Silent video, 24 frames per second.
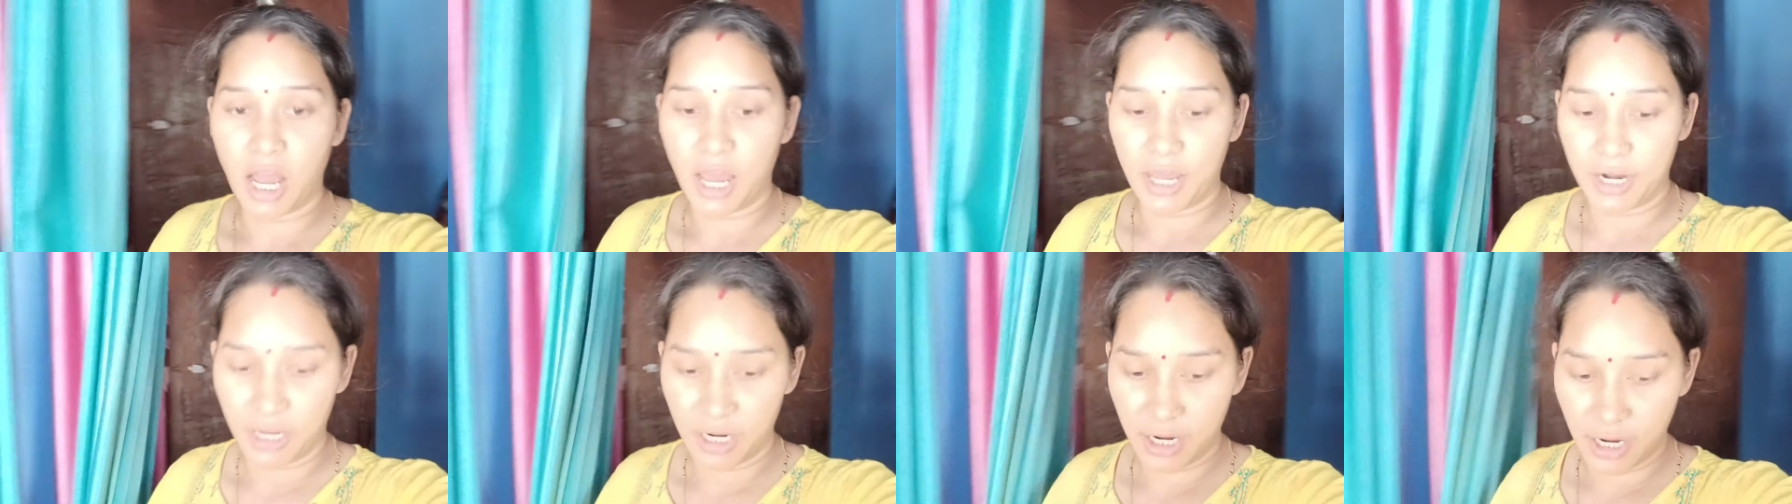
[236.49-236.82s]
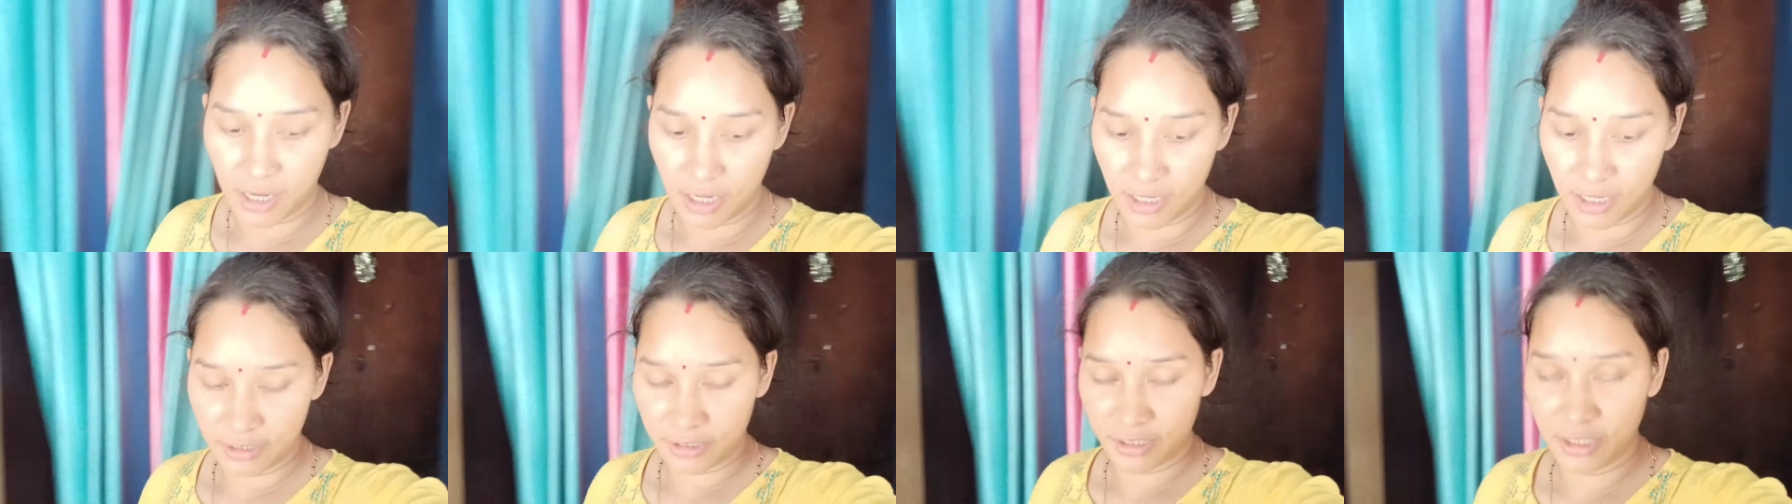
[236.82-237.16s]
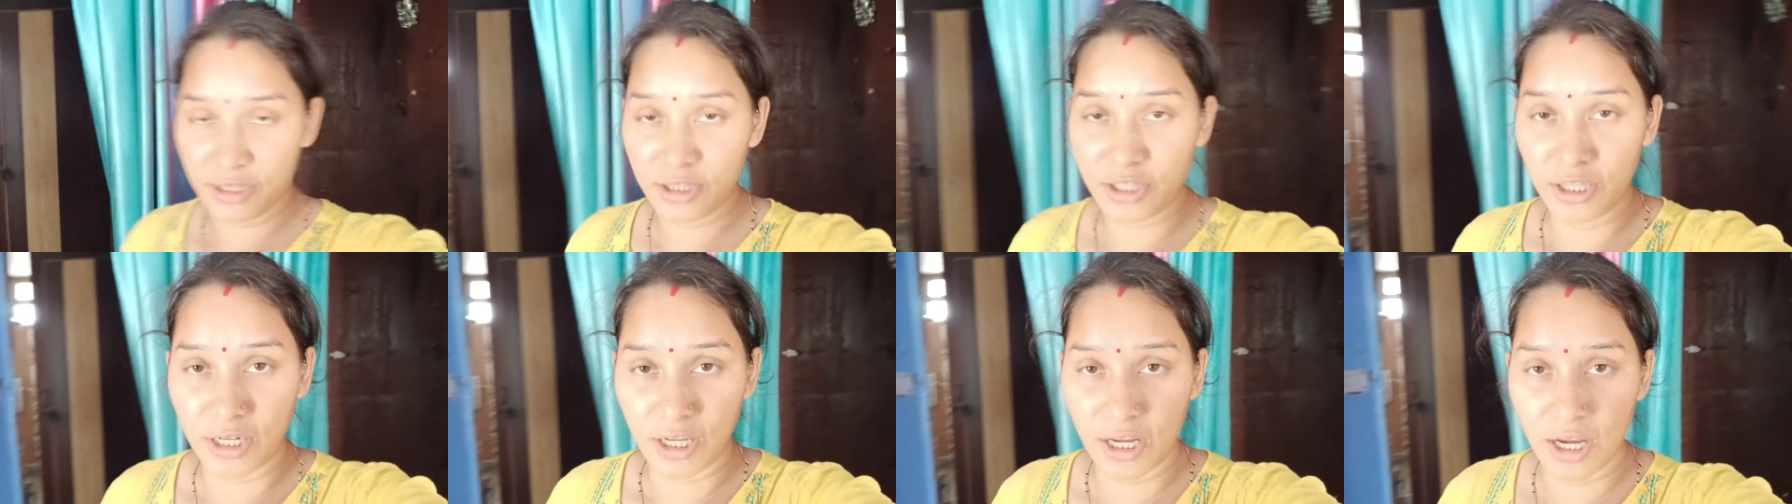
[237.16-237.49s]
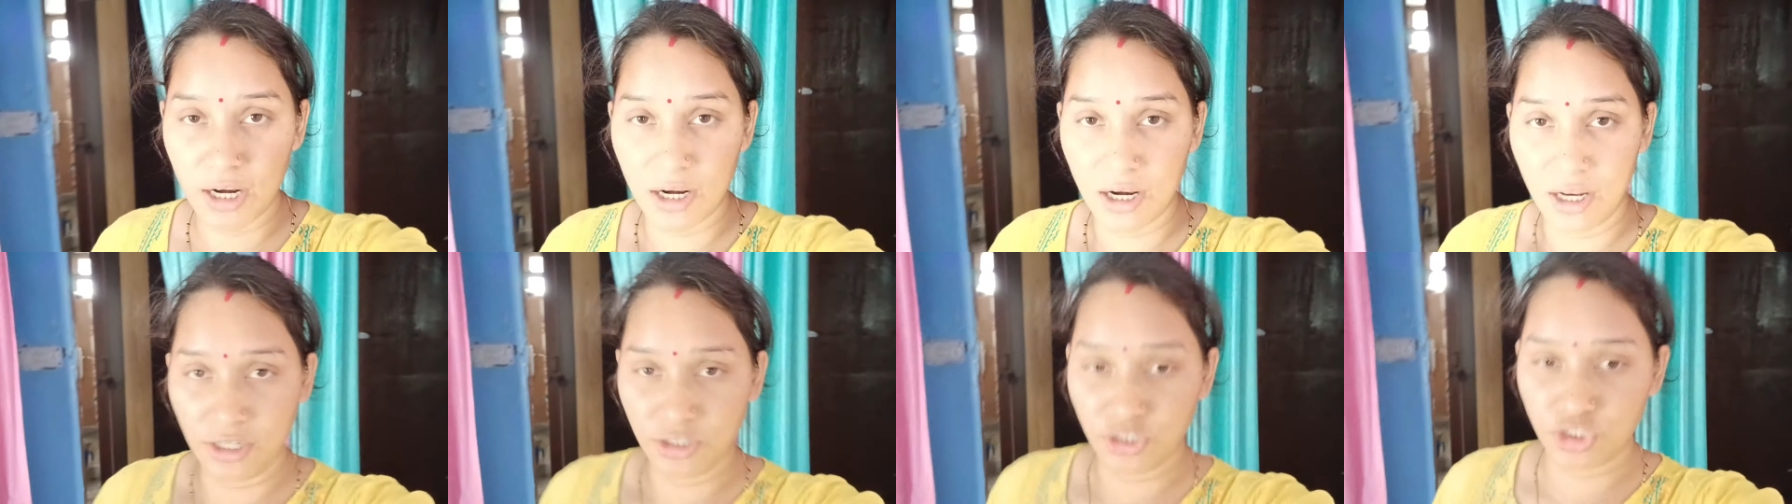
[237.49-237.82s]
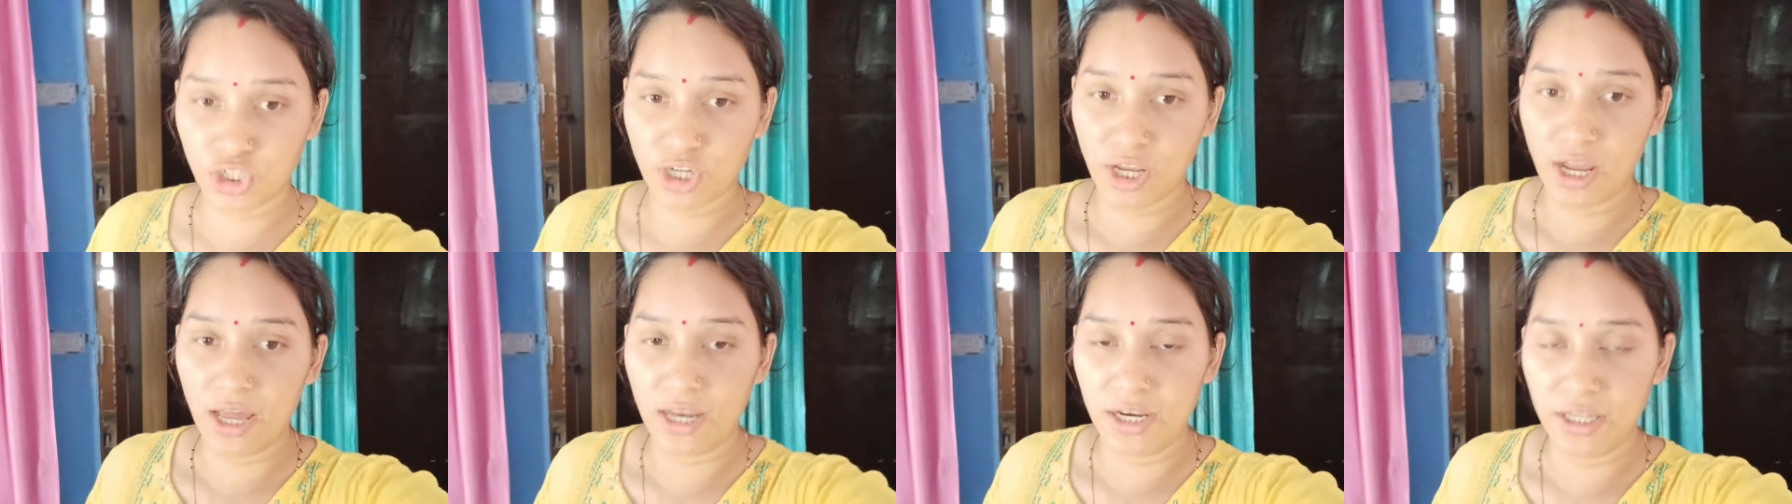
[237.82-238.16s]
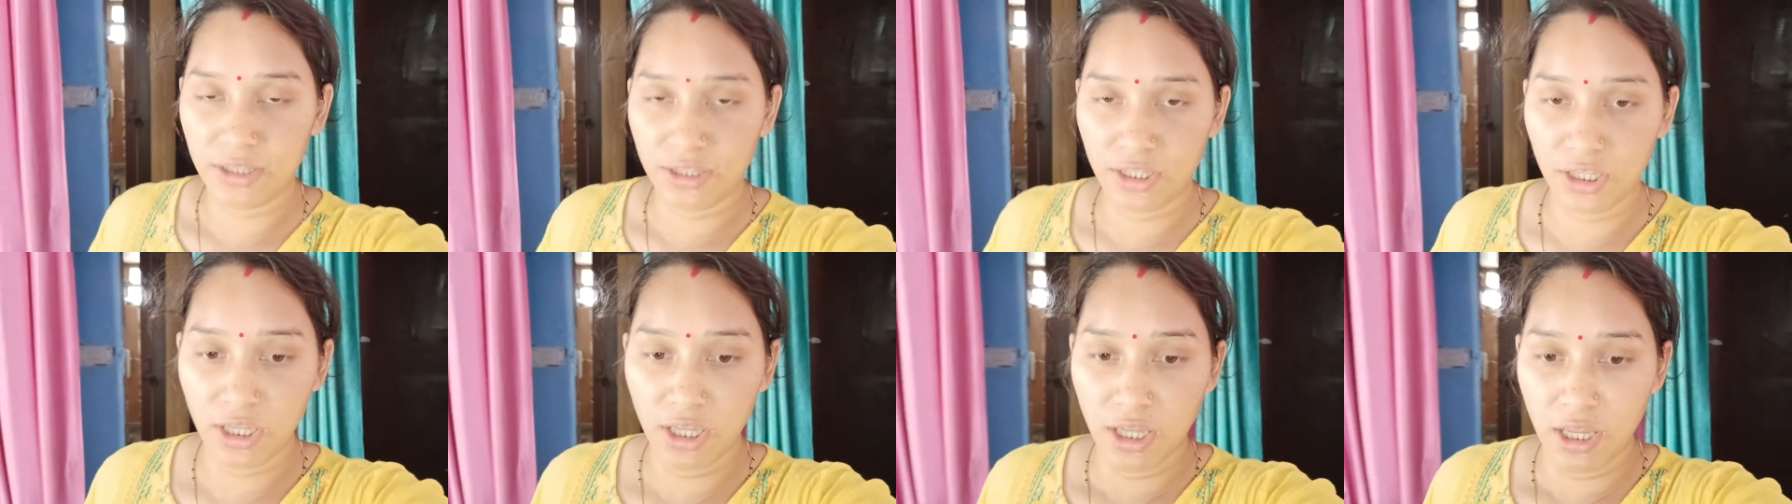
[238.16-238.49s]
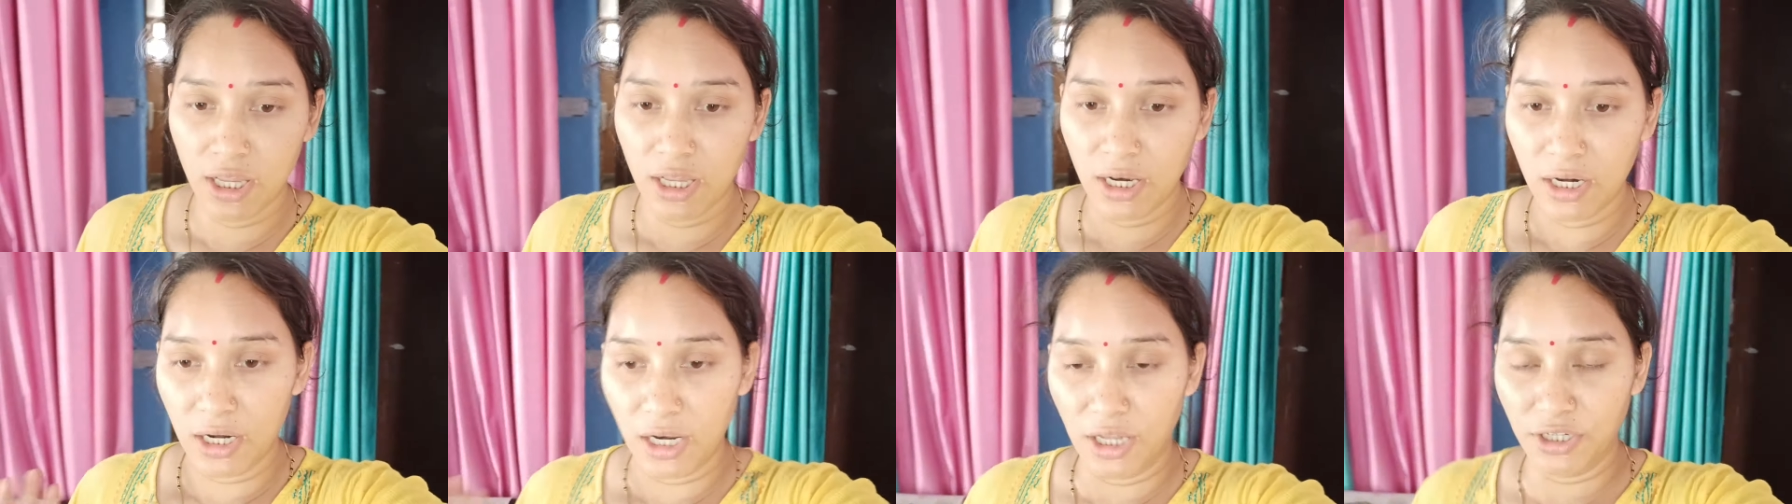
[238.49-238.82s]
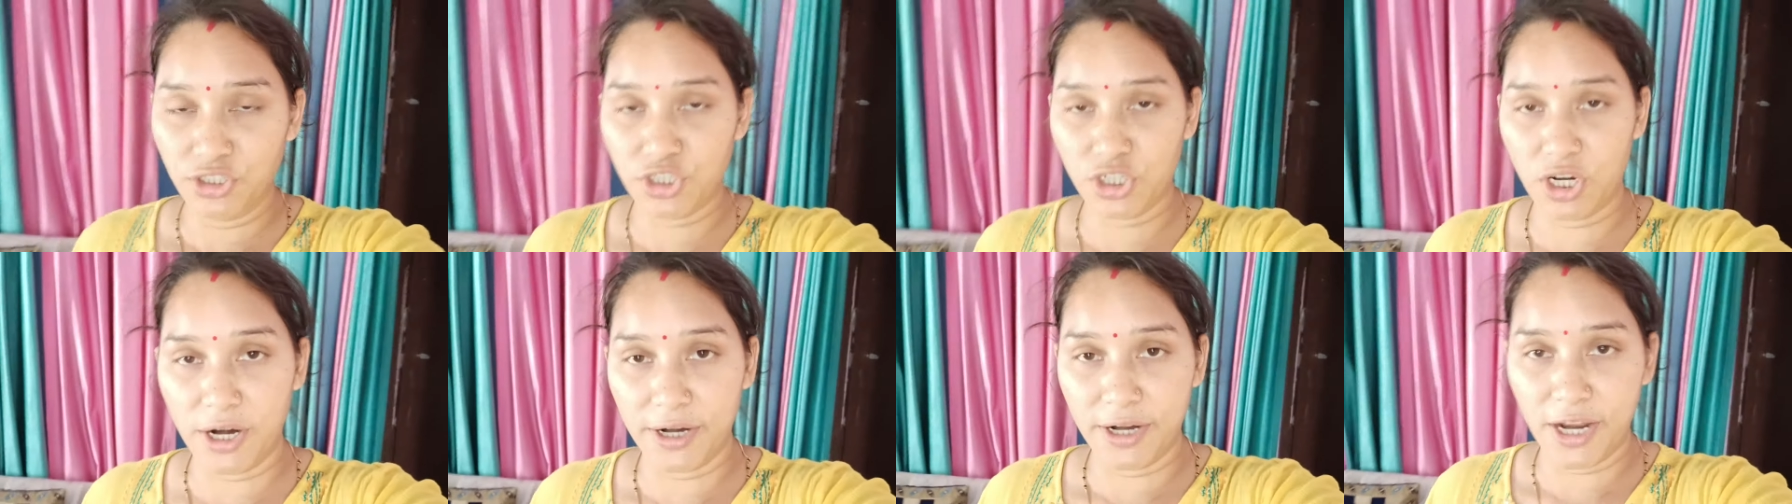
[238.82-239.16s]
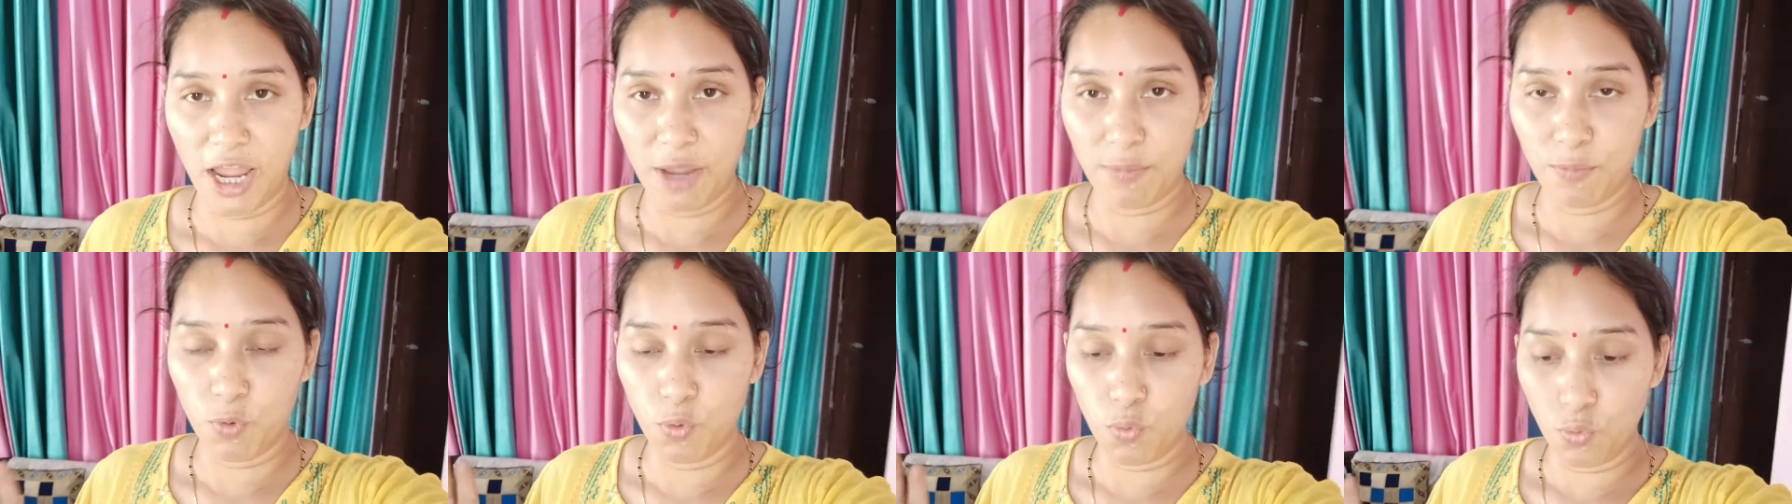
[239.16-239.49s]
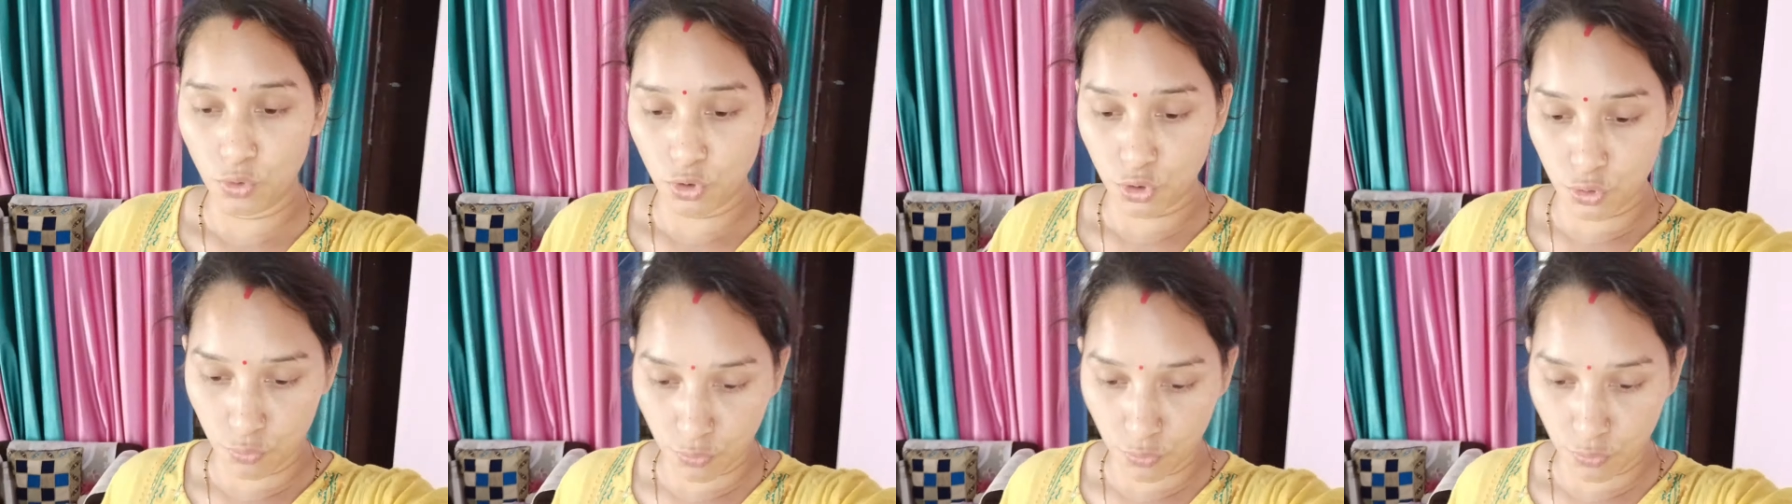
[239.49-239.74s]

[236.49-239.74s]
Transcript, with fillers: खाना खा लेते हैं दिन का लंच खा लेते हैं लंच का टाइम हो